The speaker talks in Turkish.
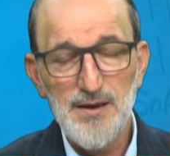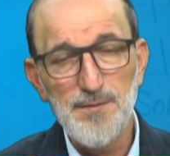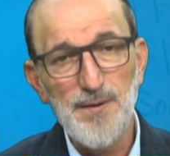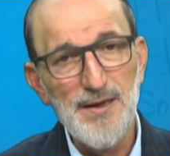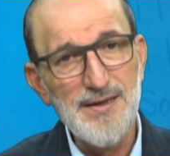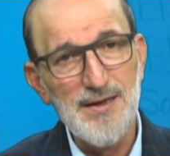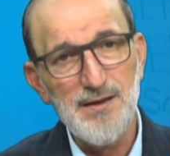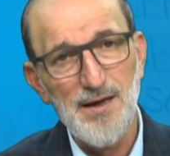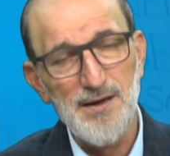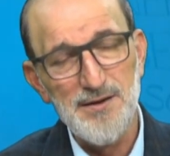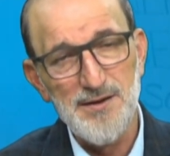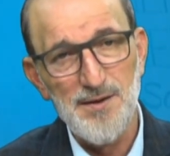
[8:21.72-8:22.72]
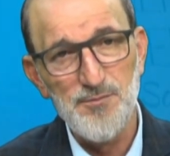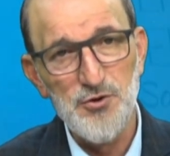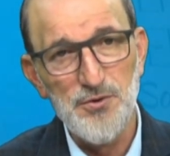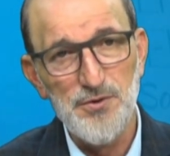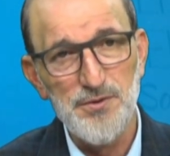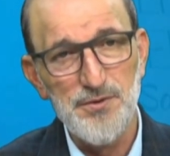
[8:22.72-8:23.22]
İbadeti
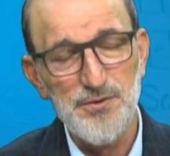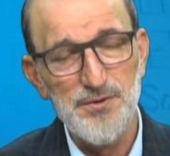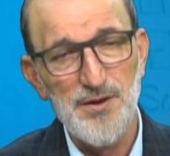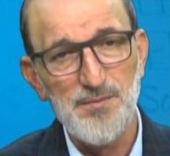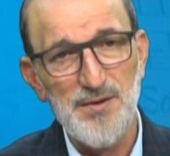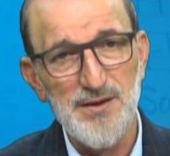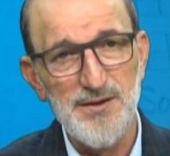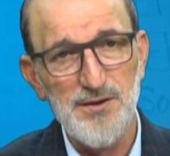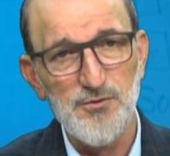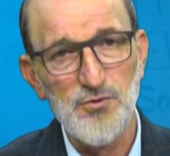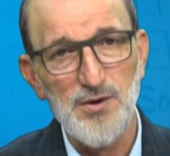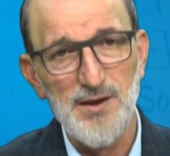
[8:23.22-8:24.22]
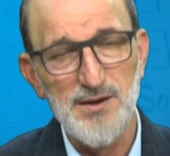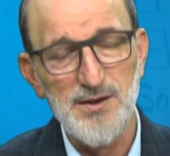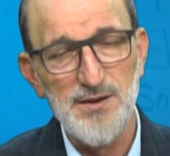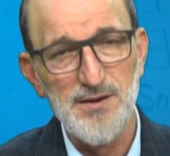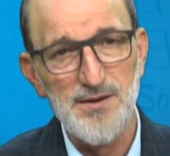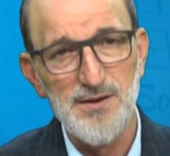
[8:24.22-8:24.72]
aksamış oldu, namazı,
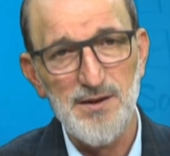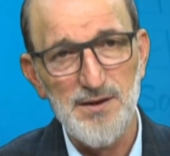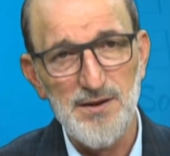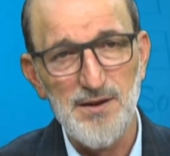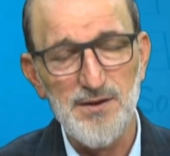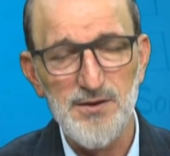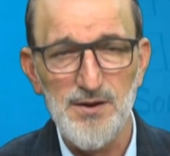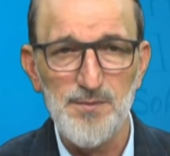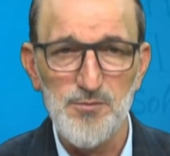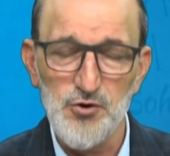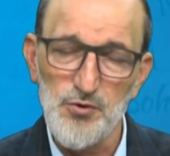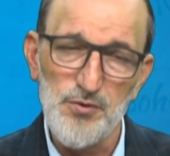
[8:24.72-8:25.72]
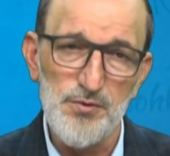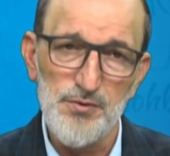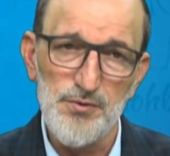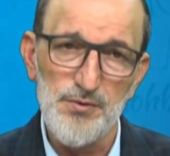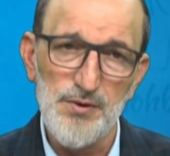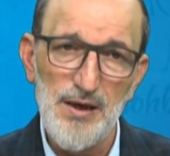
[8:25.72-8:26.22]
duası, zikri aksamış
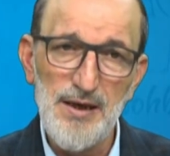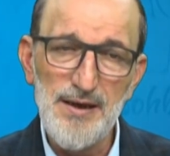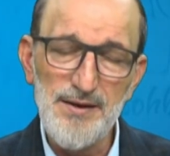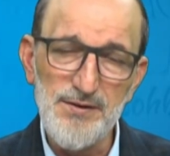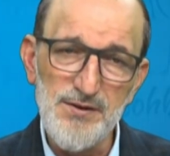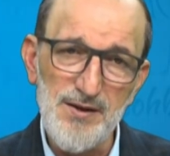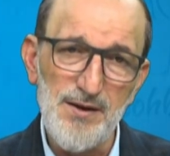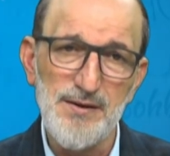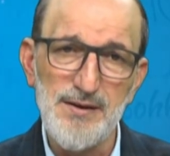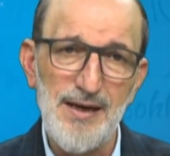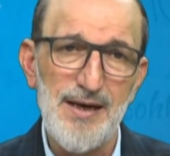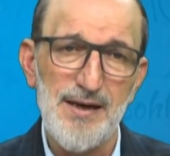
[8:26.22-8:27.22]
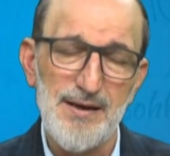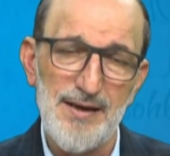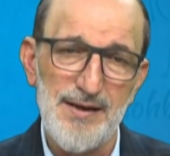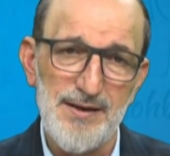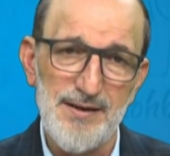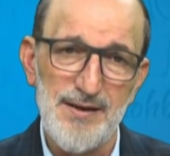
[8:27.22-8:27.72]
oldu. İnsani
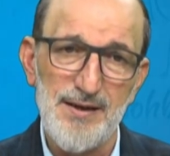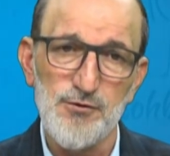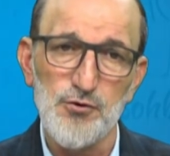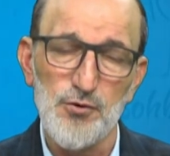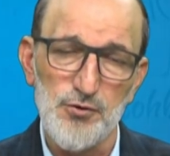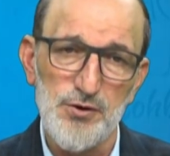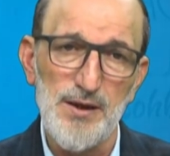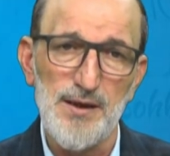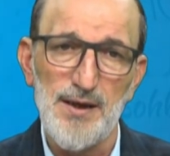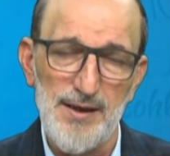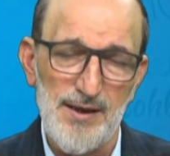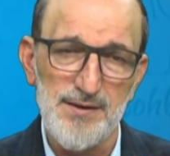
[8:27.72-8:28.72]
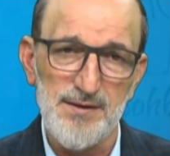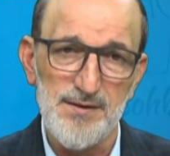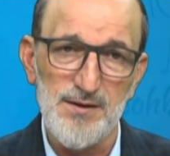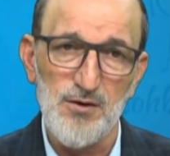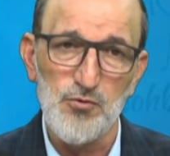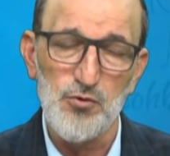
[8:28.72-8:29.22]
değerlerinden, sosyal
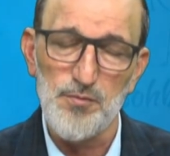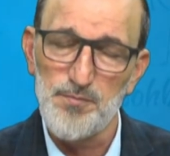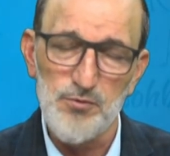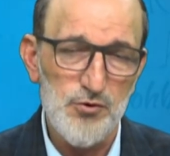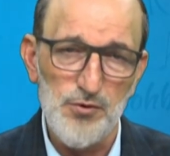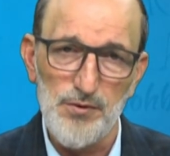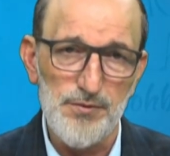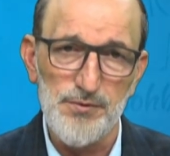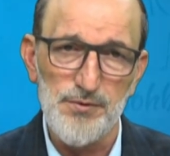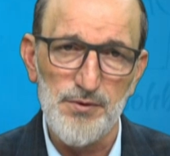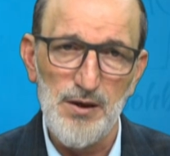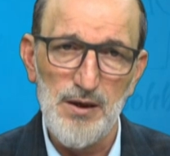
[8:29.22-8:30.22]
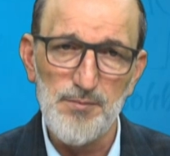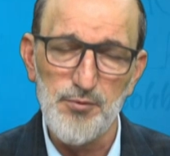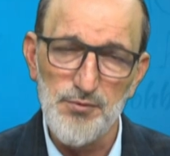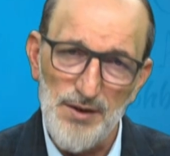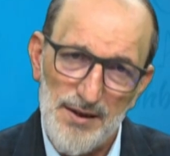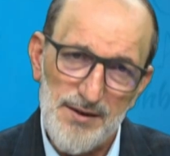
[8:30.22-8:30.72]
hayatından kopmuş oldu.
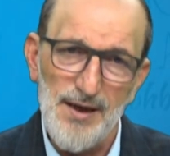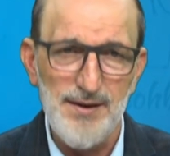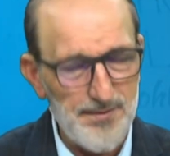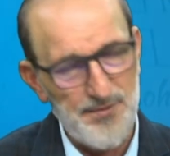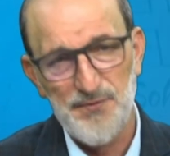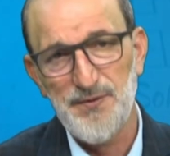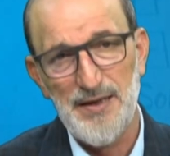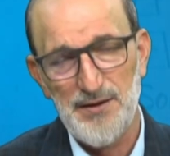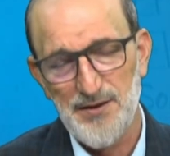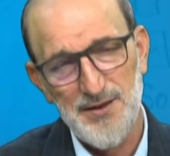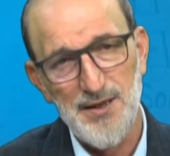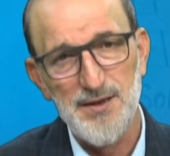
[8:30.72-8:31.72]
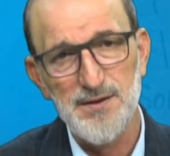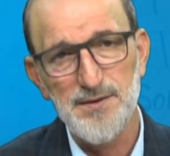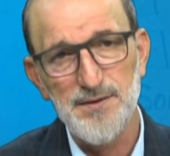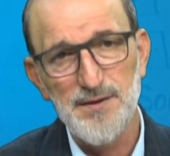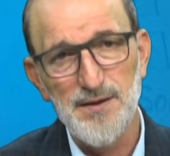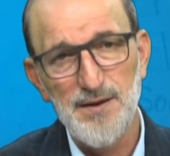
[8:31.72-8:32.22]
Bunlar da ayrı bir felaket.